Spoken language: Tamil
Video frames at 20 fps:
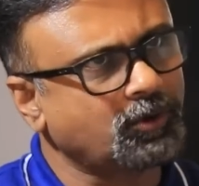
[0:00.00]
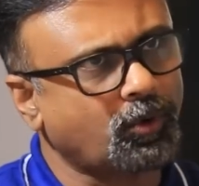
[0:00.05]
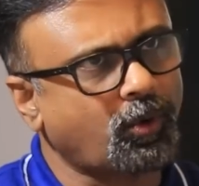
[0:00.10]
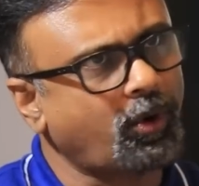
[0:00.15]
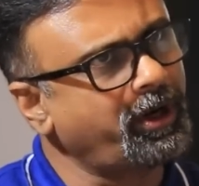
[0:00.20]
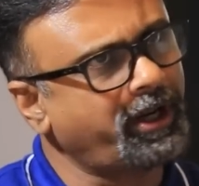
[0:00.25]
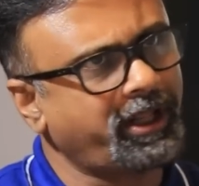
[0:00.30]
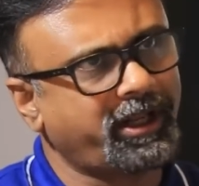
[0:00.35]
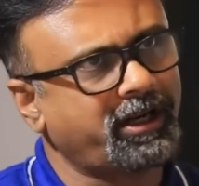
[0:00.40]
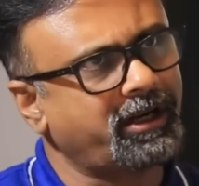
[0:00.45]

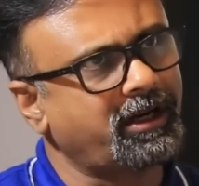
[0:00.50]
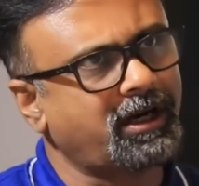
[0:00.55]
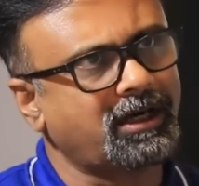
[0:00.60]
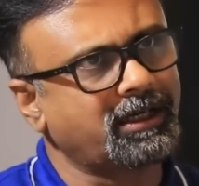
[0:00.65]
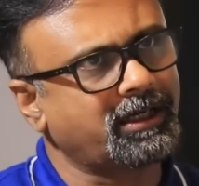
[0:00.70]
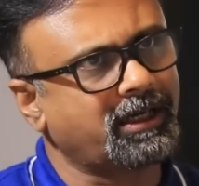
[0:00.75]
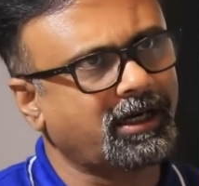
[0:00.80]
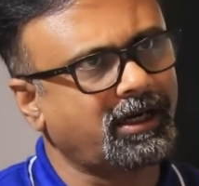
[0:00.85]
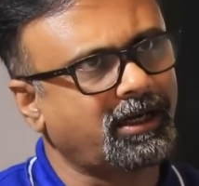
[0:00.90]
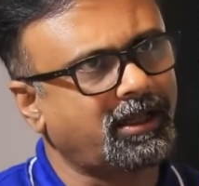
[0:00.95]
ஓரிரு
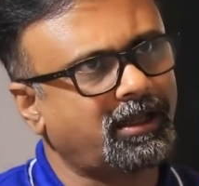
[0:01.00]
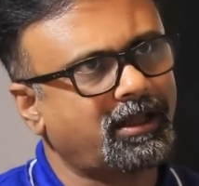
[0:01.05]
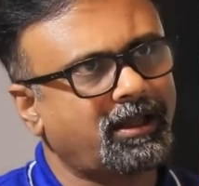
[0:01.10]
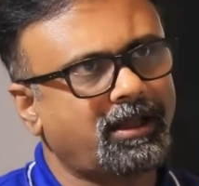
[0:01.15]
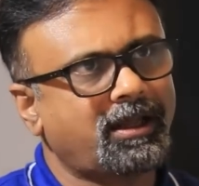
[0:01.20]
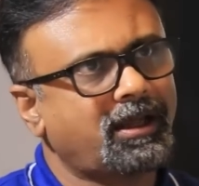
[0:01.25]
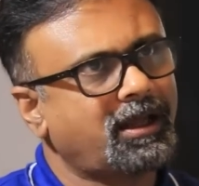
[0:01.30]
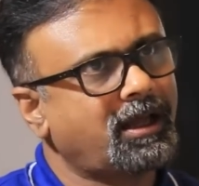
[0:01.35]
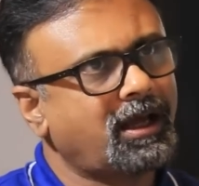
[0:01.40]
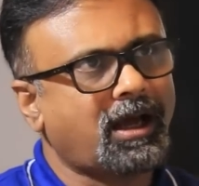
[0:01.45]
நாட்களில்
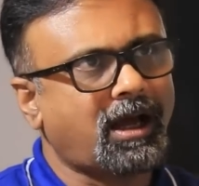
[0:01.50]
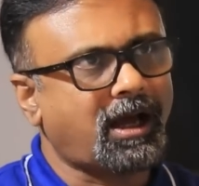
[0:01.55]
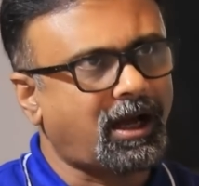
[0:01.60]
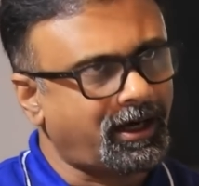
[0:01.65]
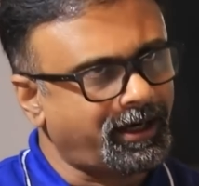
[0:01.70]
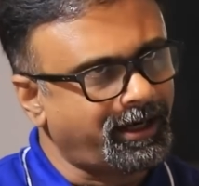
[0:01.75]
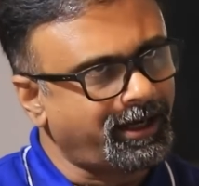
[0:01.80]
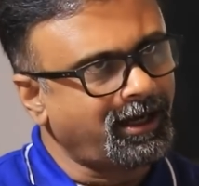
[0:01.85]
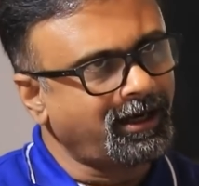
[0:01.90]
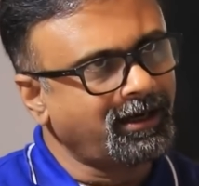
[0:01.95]

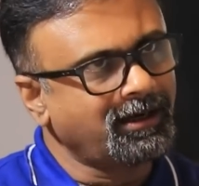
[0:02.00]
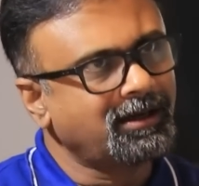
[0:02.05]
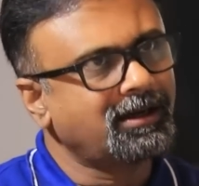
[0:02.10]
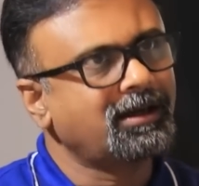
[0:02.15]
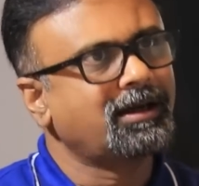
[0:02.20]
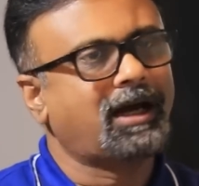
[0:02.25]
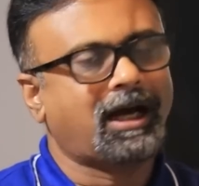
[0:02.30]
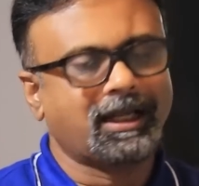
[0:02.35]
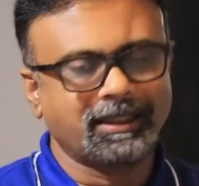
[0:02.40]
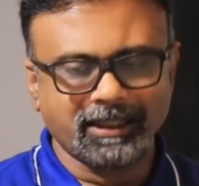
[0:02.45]
ஆனால்
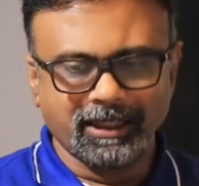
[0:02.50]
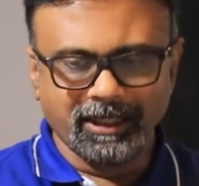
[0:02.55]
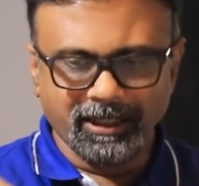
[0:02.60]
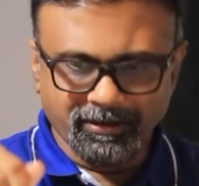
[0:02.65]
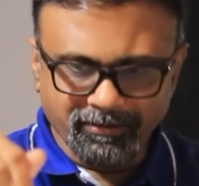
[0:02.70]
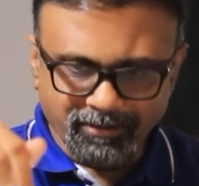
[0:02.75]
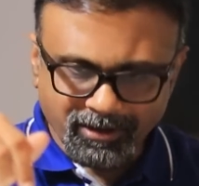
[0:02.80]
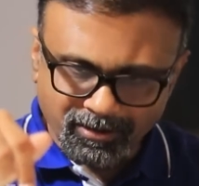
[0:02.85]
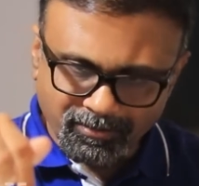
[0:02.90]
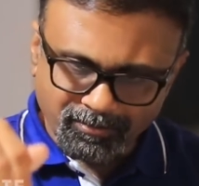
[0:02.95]
அந்த
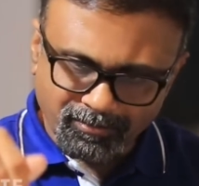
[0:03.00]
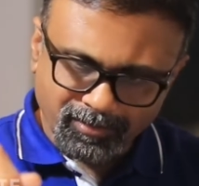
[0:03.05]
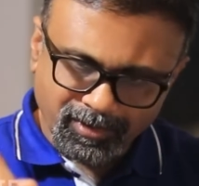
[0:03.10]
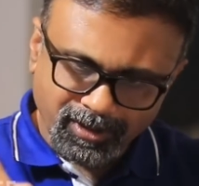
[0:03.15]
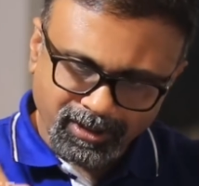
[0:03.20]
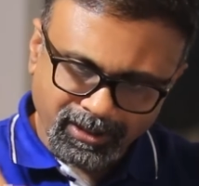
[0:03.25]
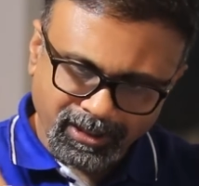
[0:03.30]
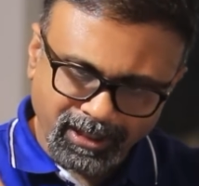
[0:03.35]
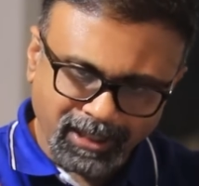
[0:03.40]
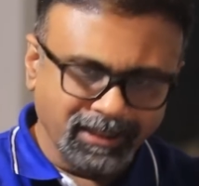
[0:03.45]
நிறுவனம்
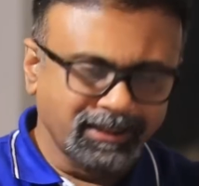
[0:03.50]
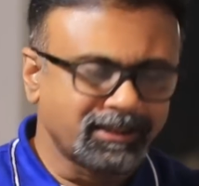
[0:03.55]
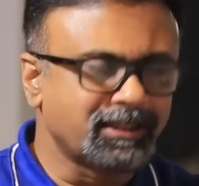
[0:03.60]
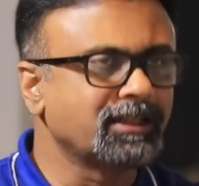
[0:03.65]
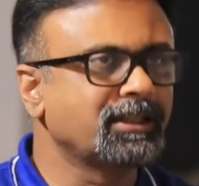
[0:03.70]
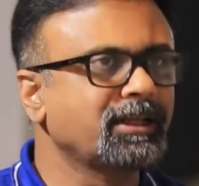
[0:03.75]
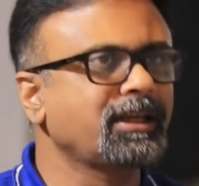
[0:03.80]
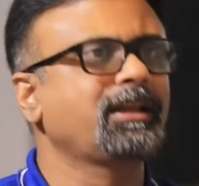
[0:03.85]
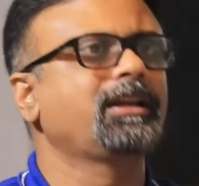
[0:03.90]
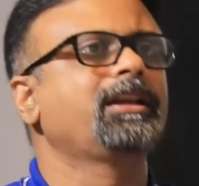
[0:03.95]

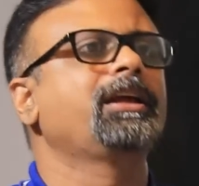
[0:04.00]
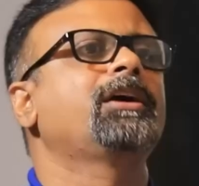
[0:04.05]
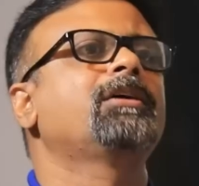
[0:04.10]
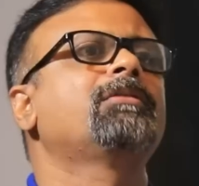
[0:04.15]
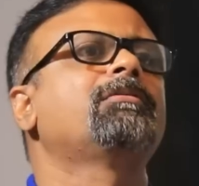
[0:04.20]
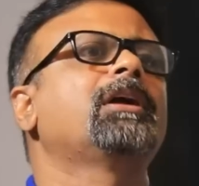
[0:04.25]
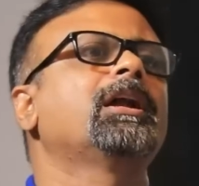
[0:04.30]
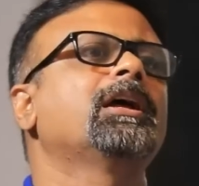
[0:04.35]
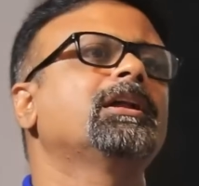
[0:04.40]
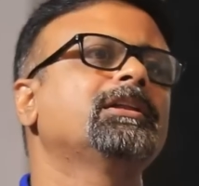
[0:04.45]
நிலைத்தது
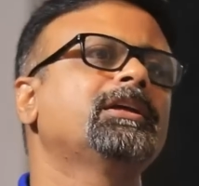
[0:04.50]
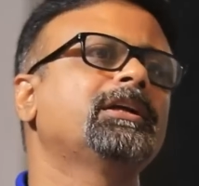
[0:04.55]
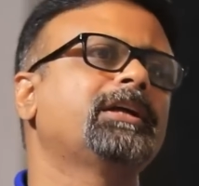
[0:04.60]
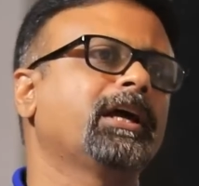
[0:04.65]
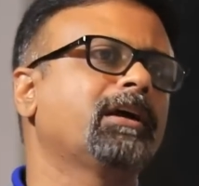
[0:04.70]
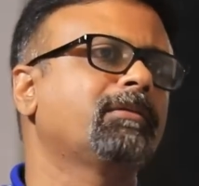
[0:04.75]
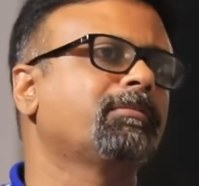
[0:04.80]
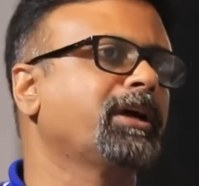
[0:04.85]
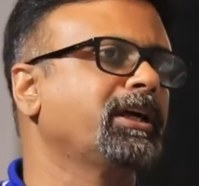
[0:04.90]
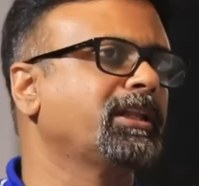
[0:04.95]
இன்றைக்கும் வளர்ந்து
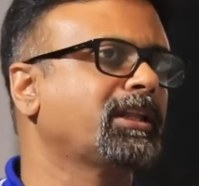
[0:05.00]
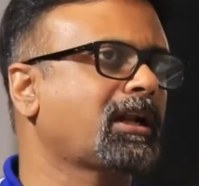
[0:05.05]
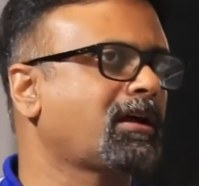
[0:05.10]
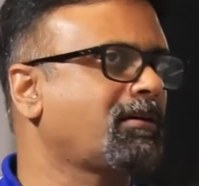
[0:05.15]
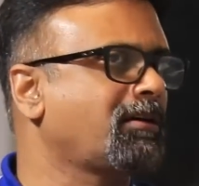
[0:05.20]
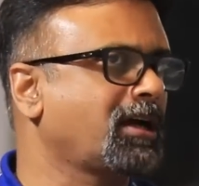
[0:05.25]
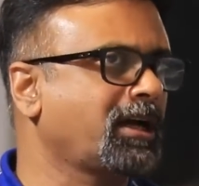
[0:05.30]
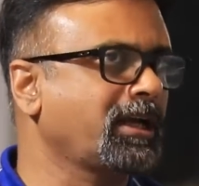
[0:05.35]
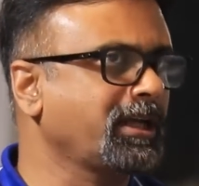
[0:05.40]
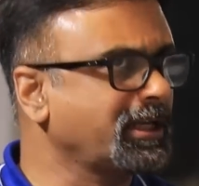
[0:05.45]
டெக்
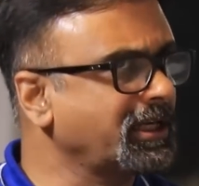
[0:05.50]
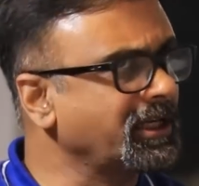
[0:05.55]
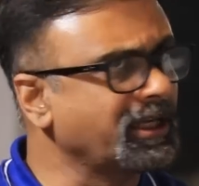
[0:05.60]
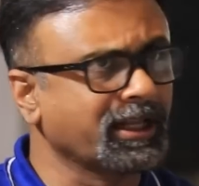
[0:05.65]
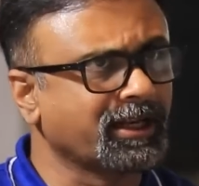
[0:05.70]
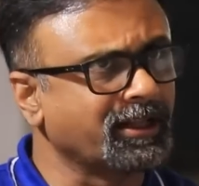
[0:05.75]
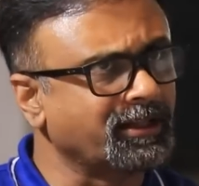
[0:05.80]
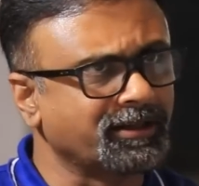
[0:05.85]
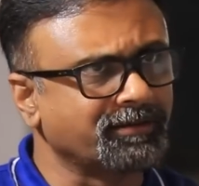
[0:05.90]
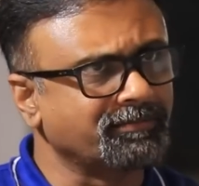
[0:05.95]
மஹிந்திராவாக
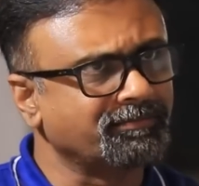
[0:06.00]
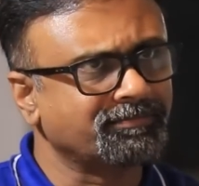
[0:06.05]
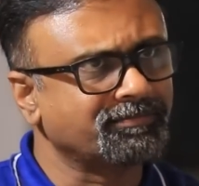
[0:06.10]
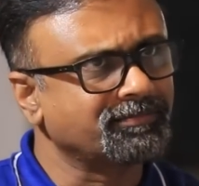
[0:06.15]
இருக்கிறது